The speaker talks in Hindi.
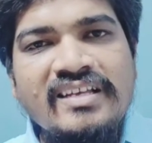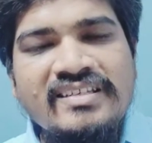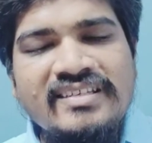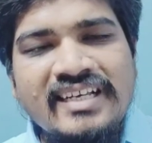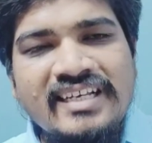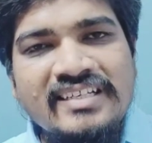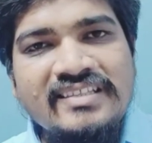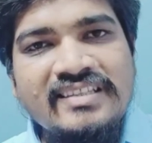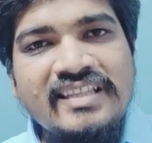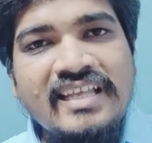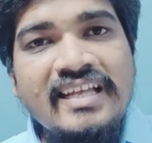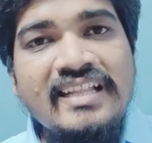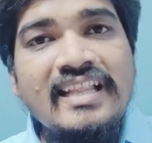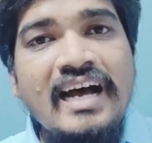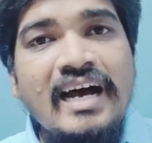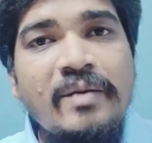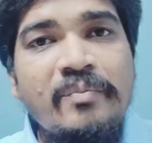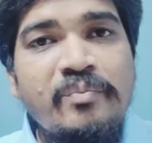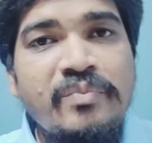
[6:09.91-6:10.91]
सस्ते
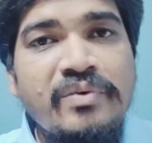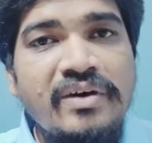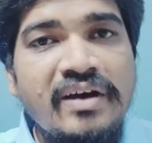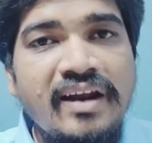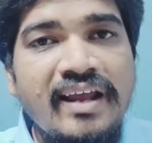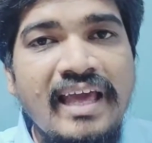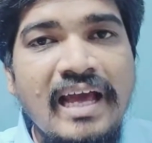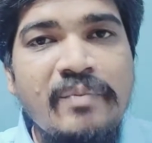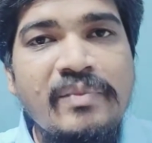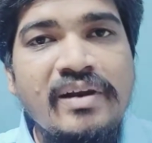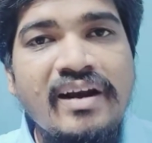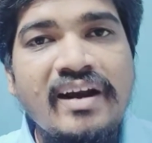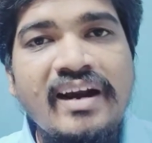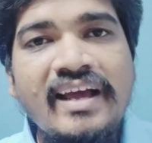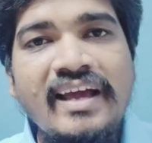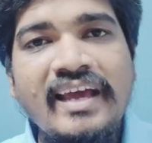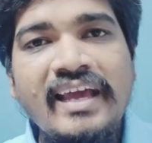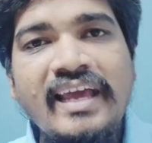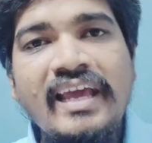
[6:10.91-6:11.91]
दाम पर क्या मिल
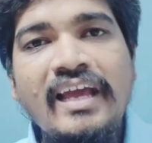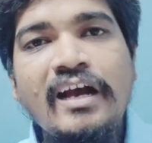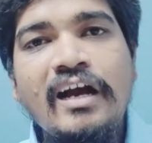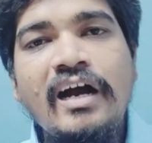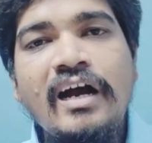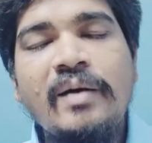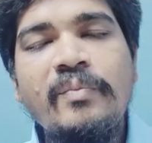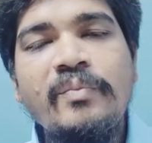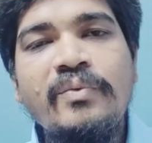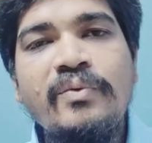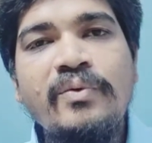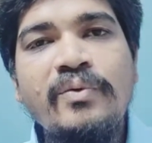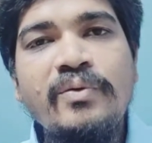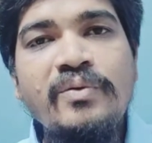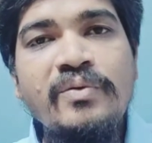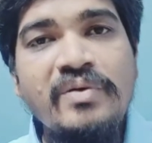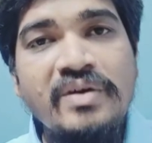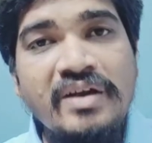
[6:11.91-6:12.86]
रहा है आपको